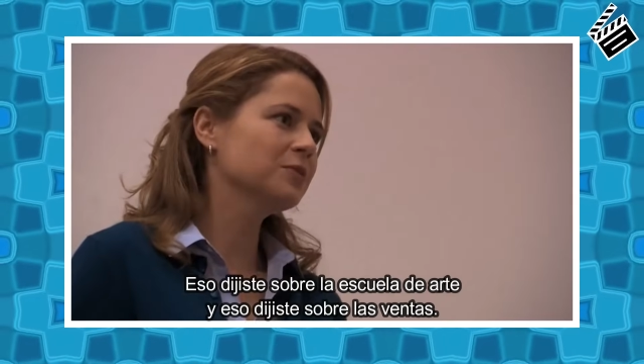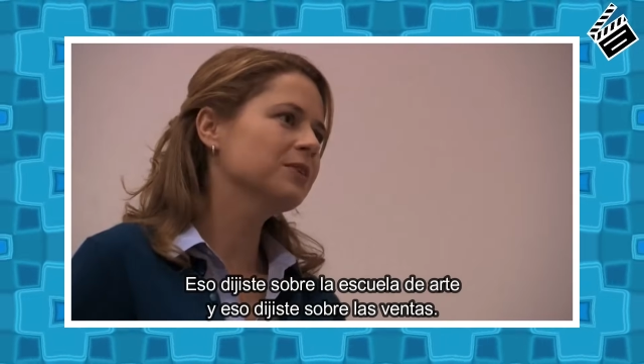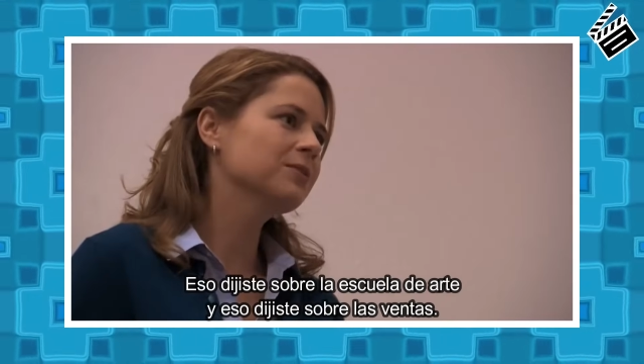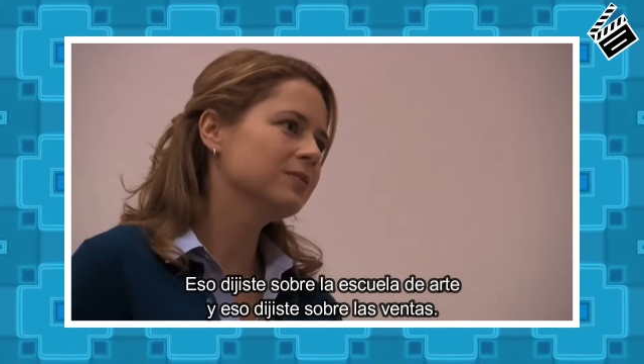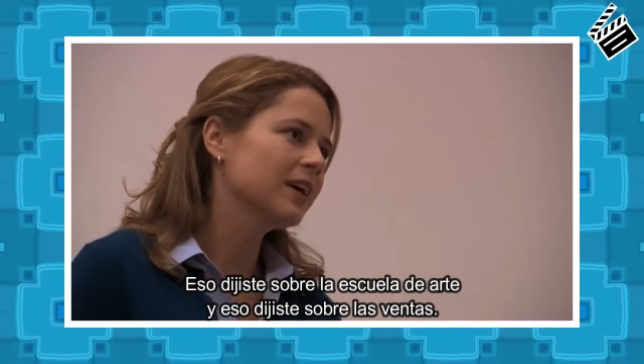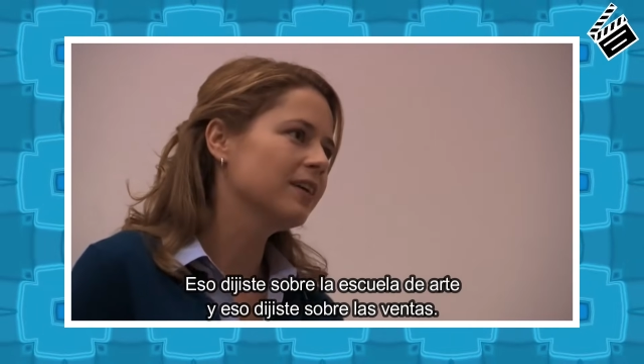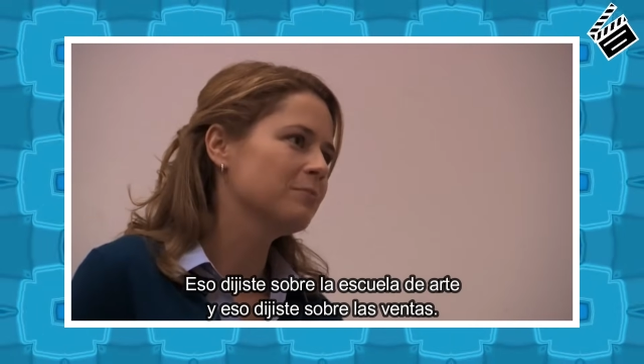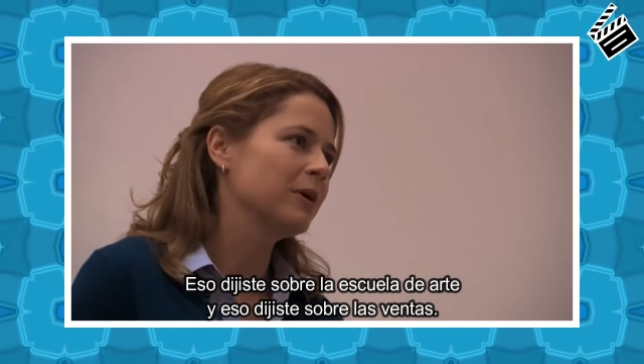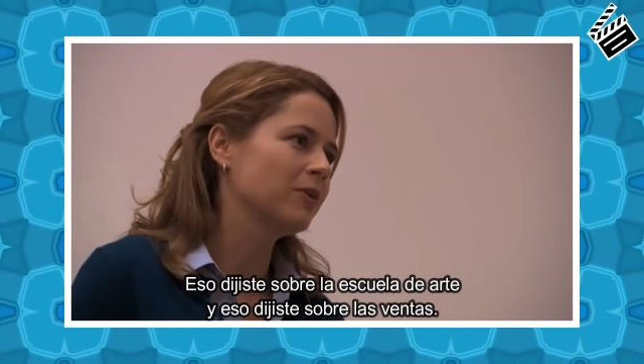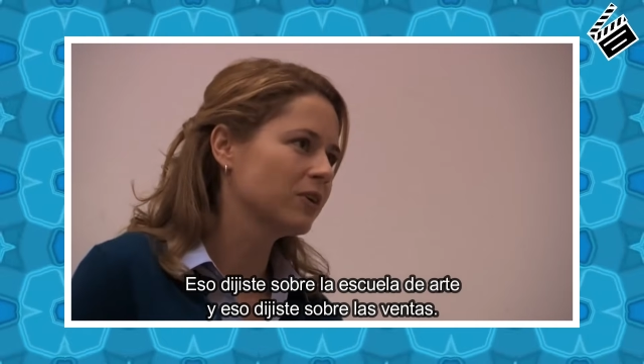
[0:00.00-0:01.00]
That's what you
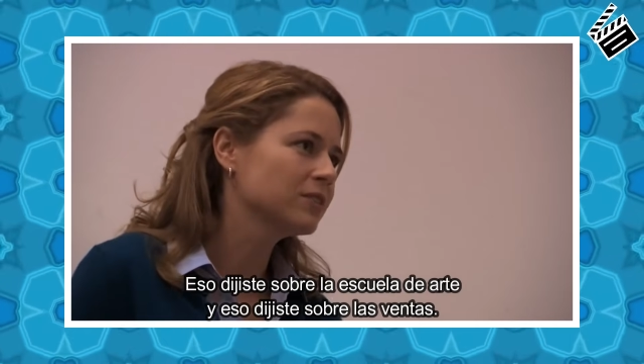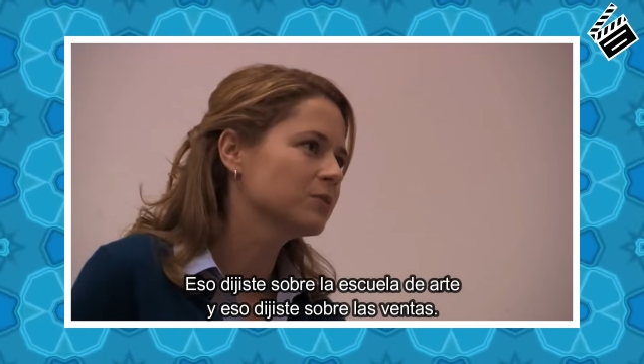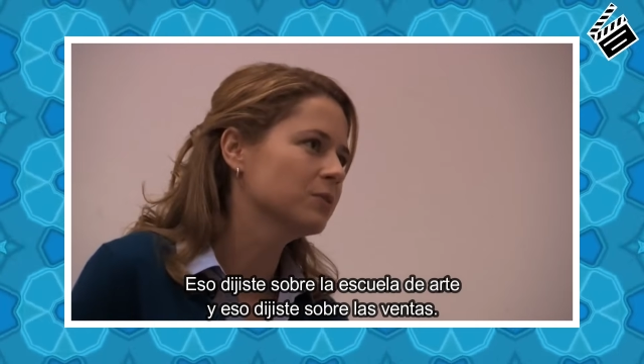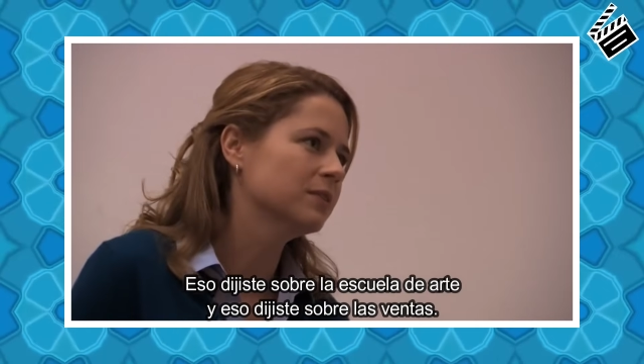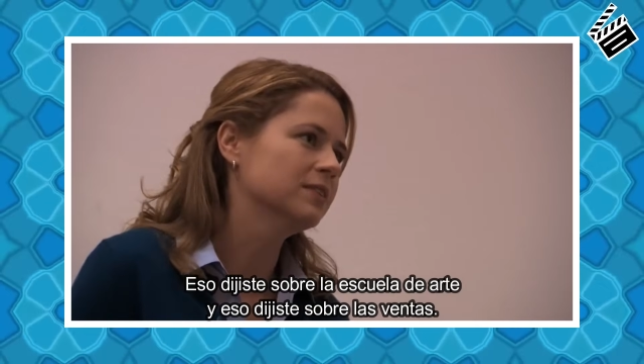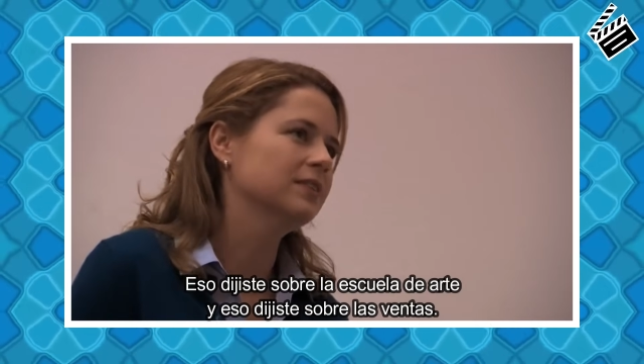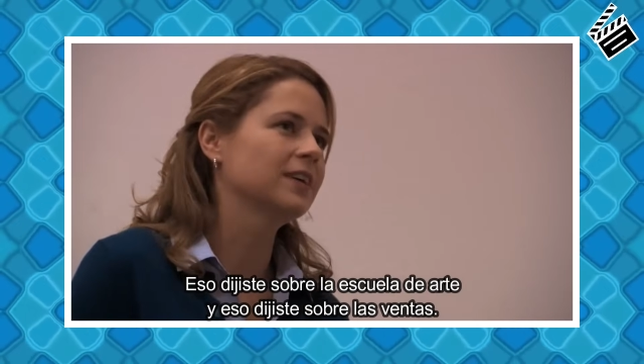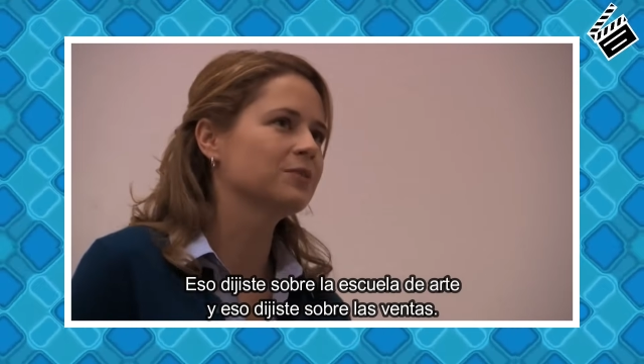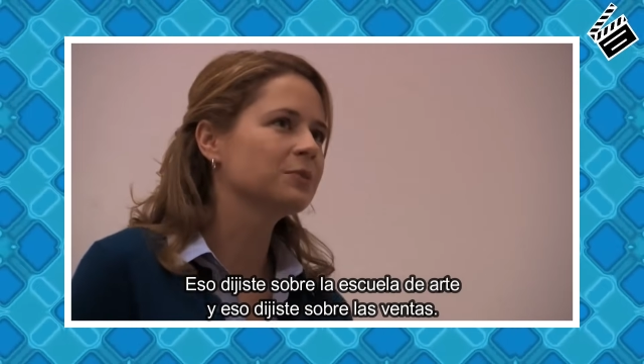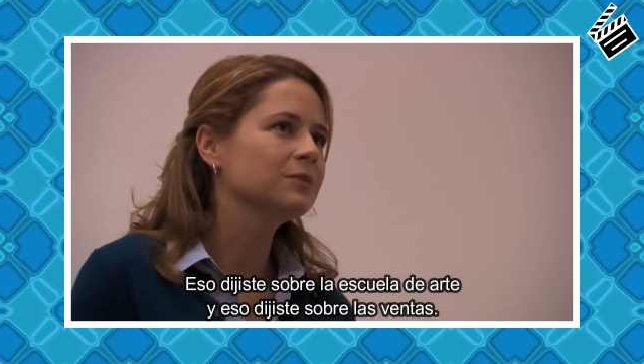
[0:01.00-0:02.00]
said about art school,
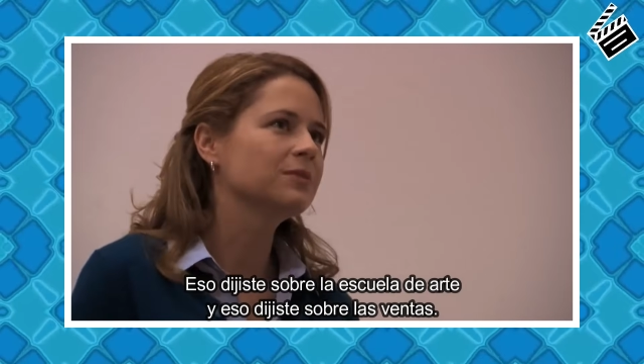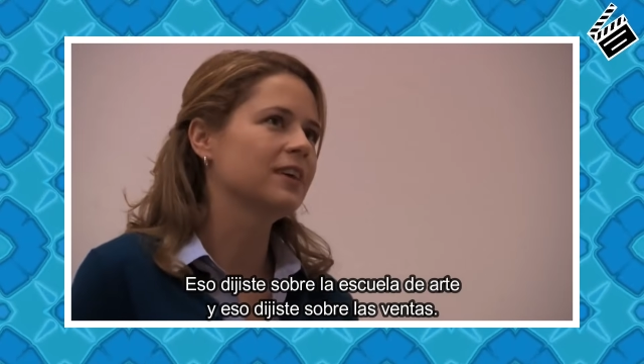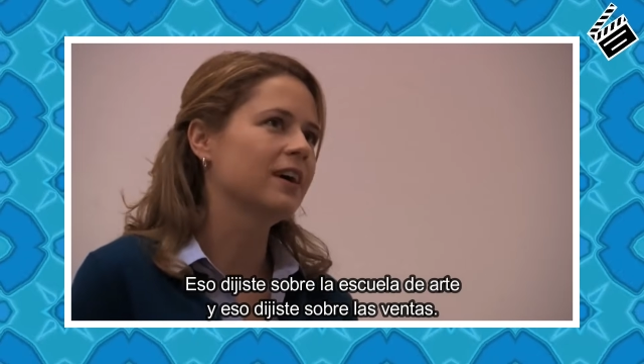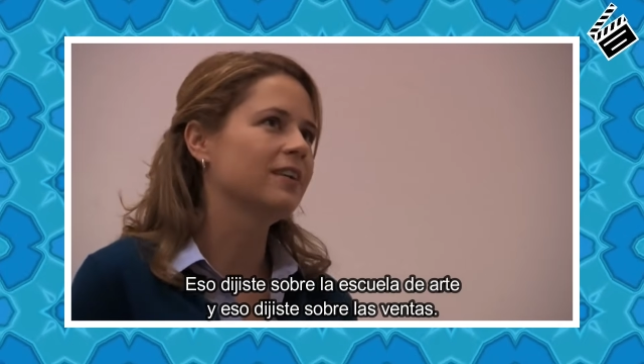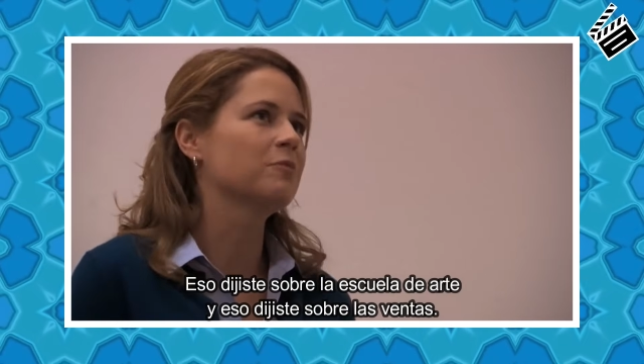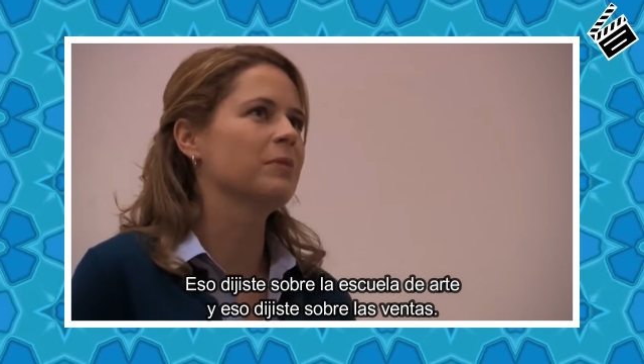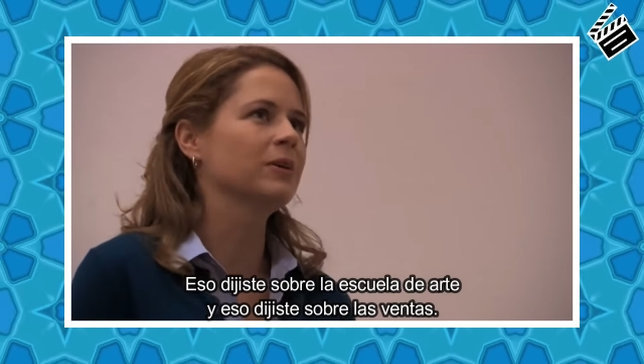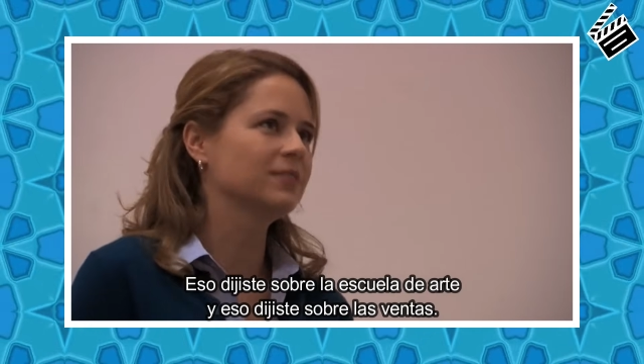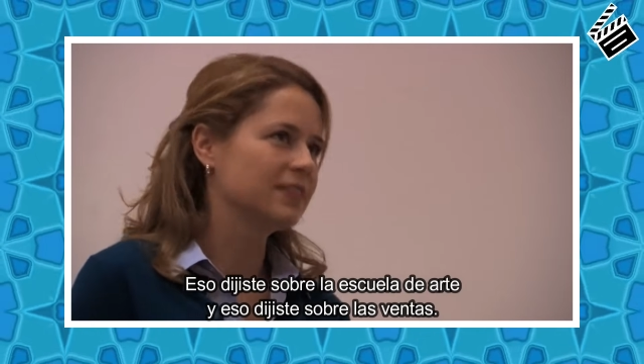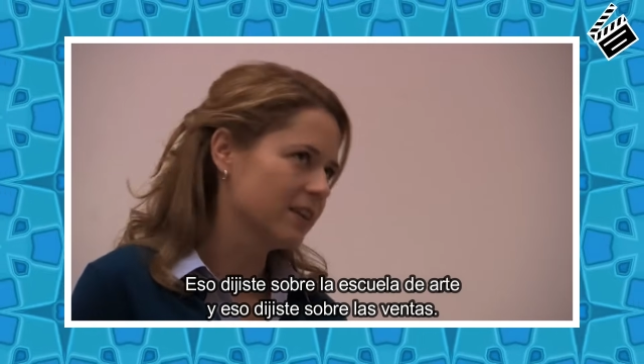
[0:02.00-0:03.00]
and that's what you said about